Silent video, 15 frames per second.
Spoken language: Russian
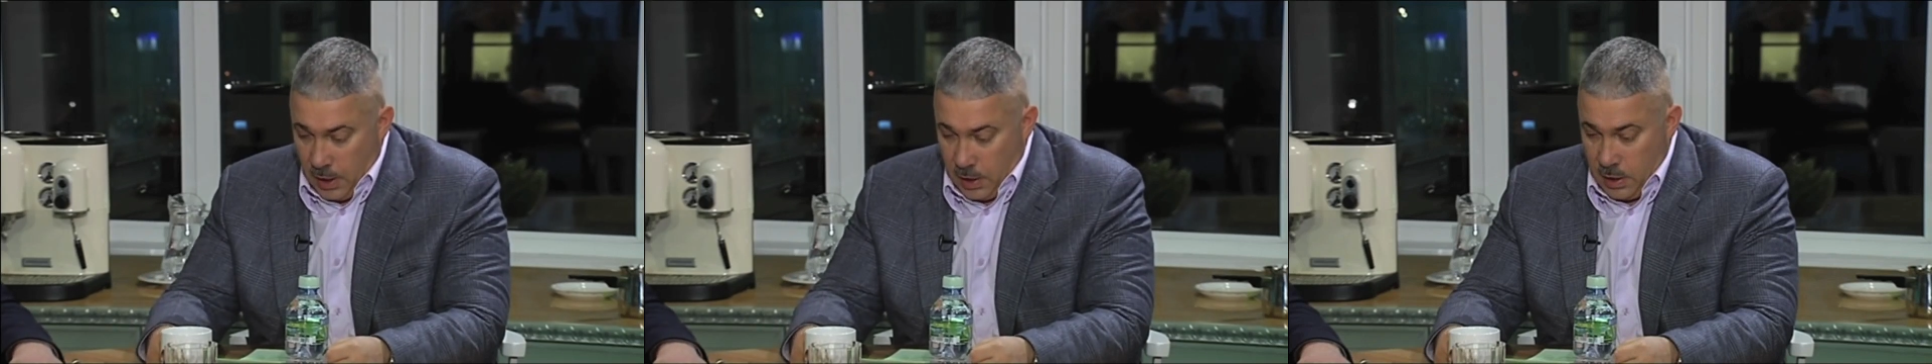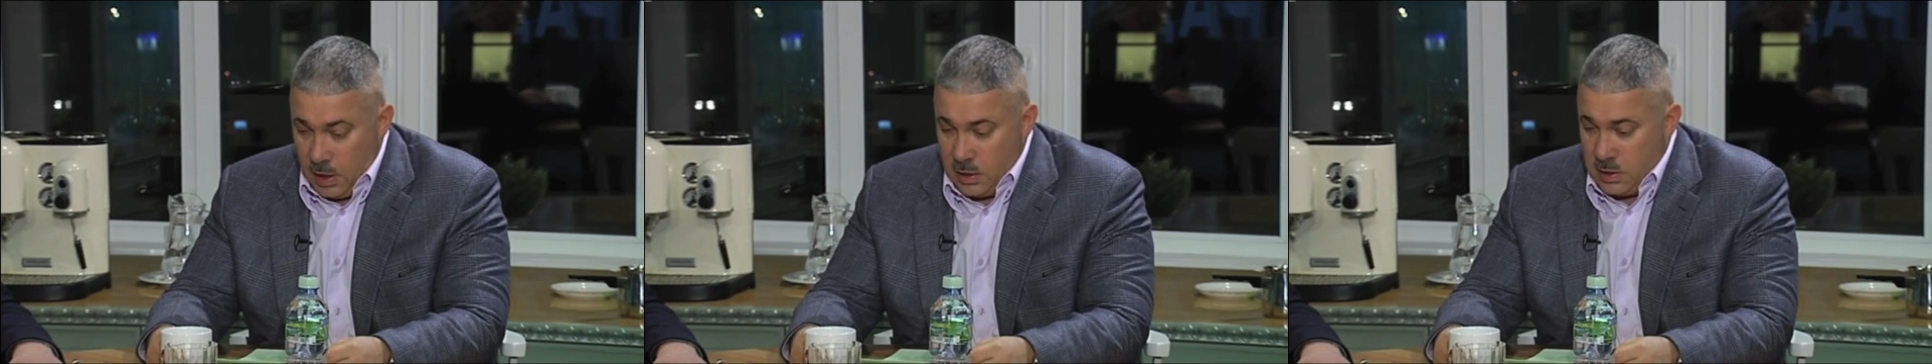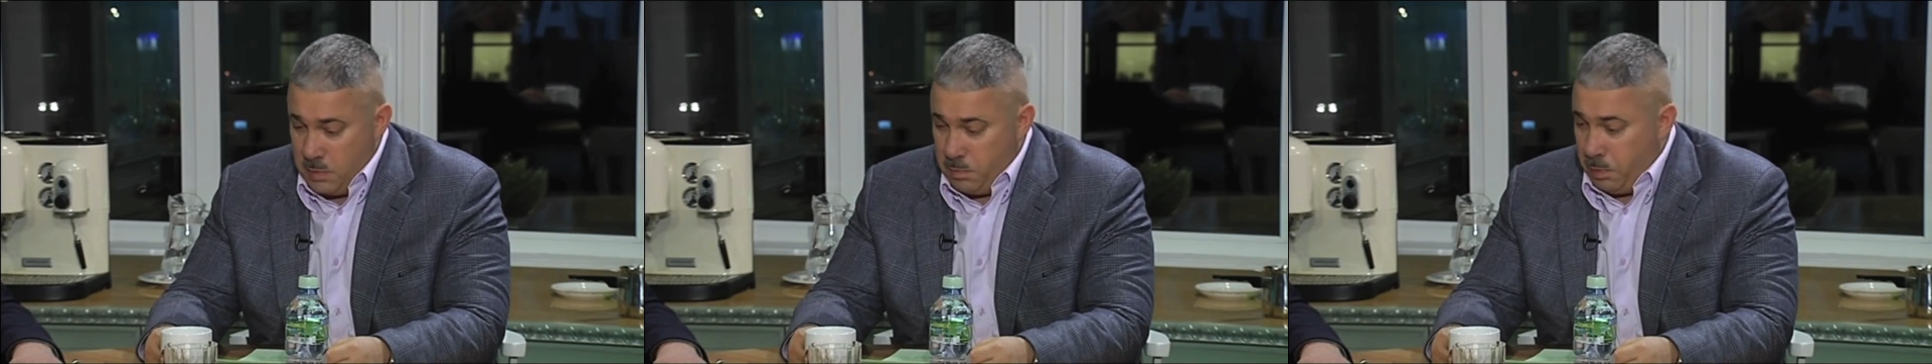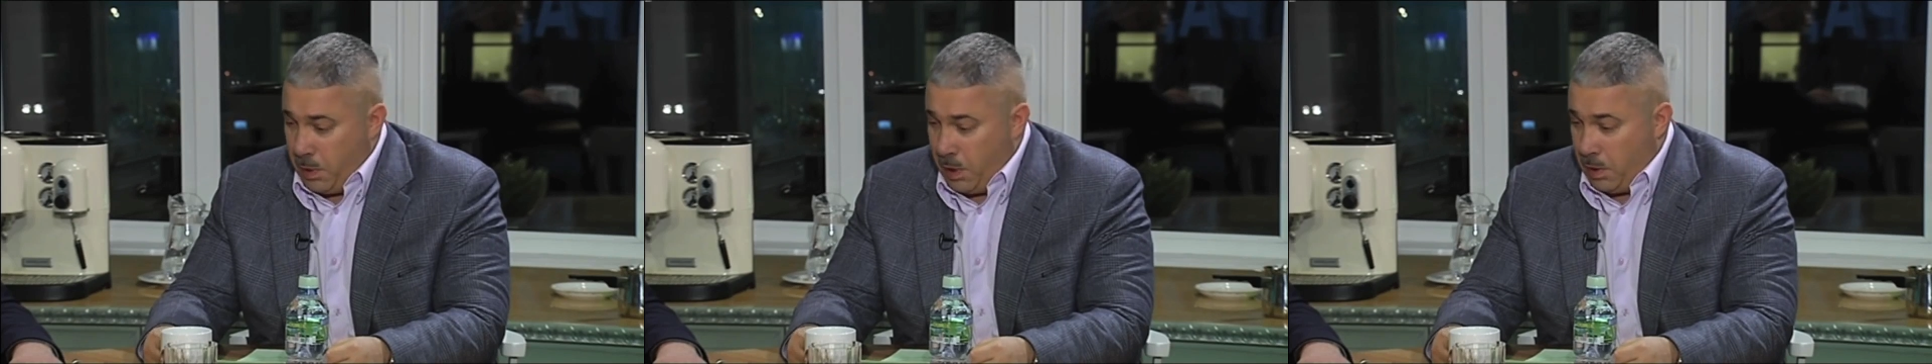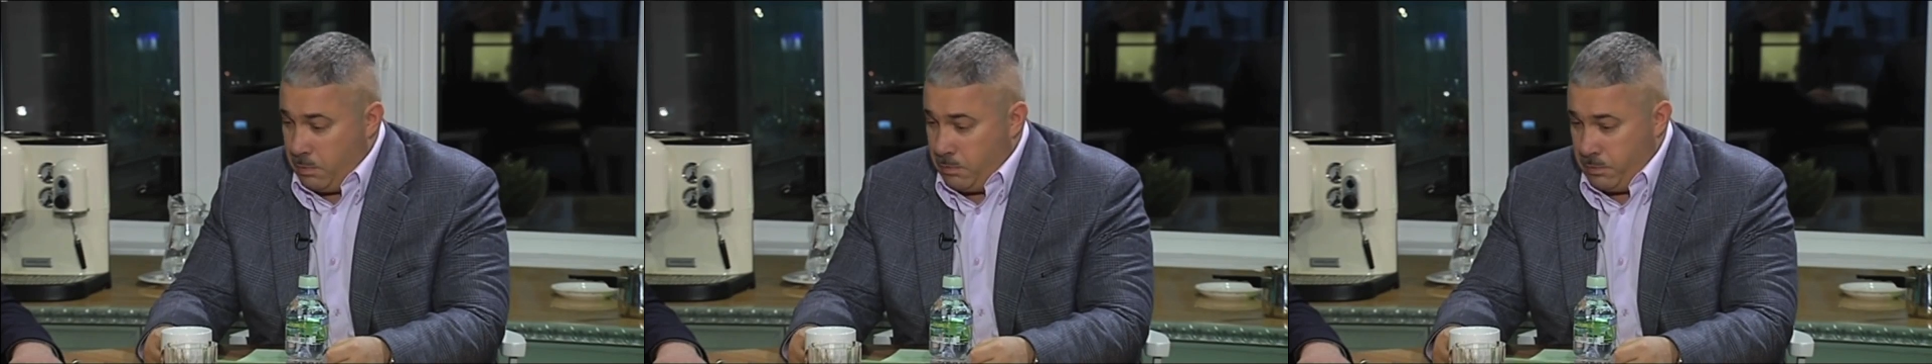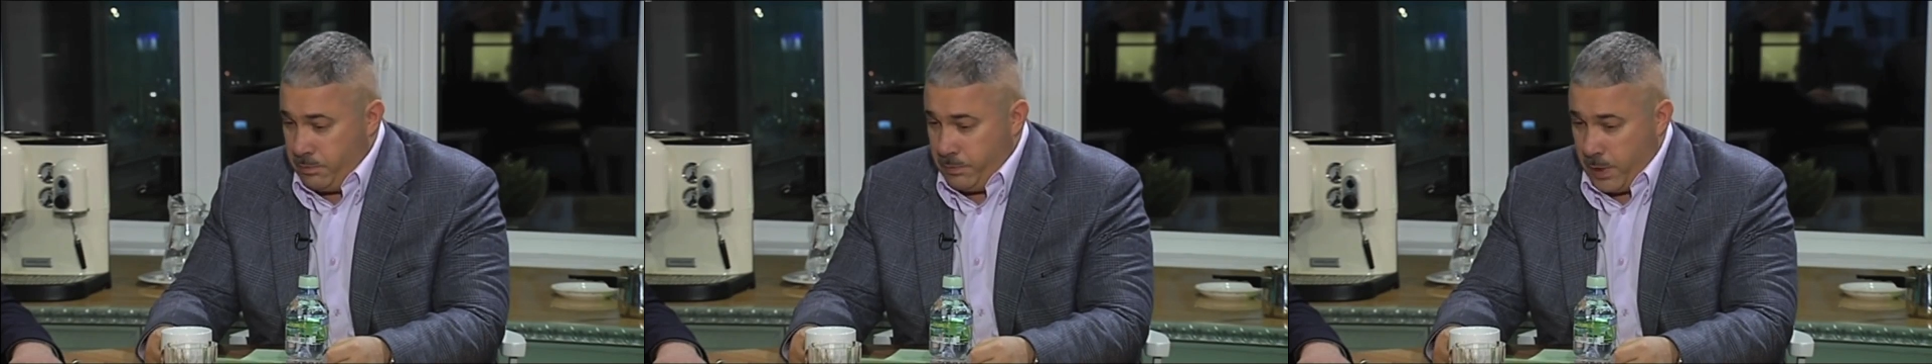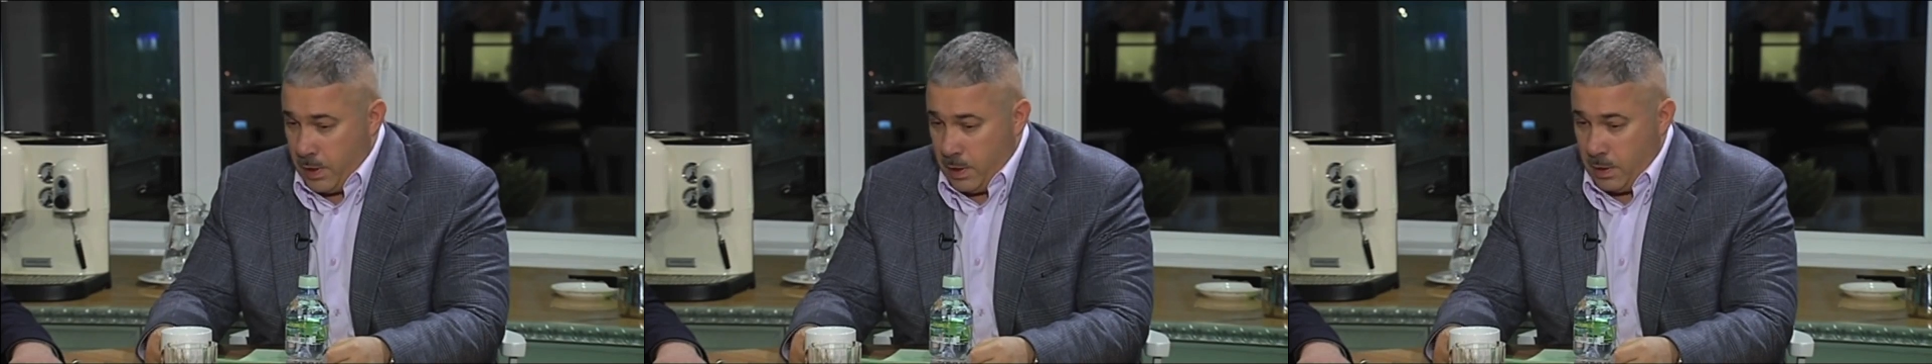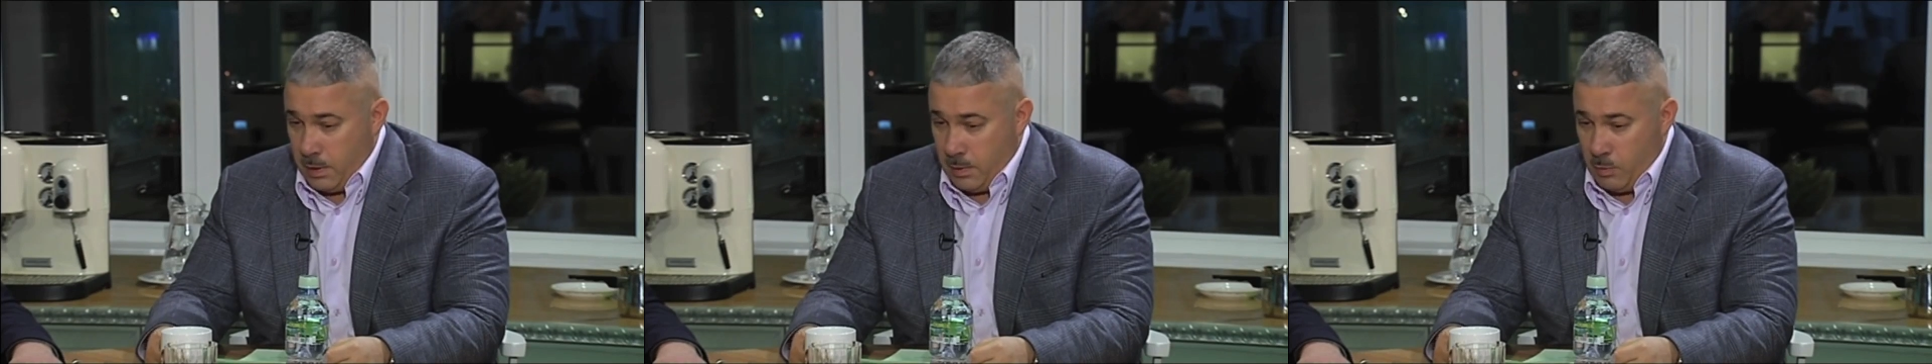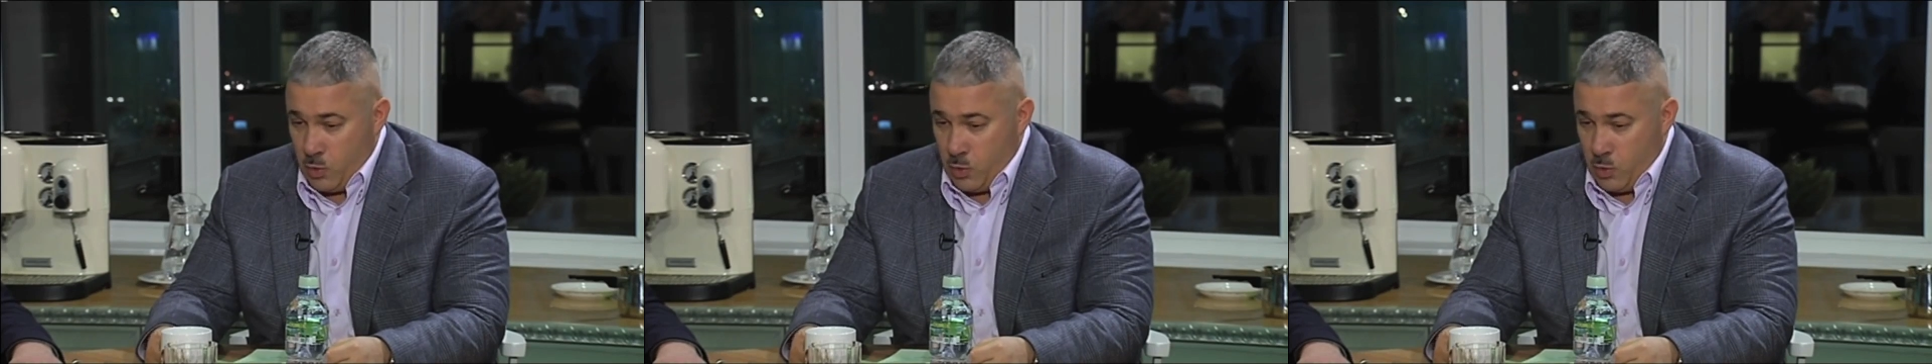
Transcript: Я типа, э,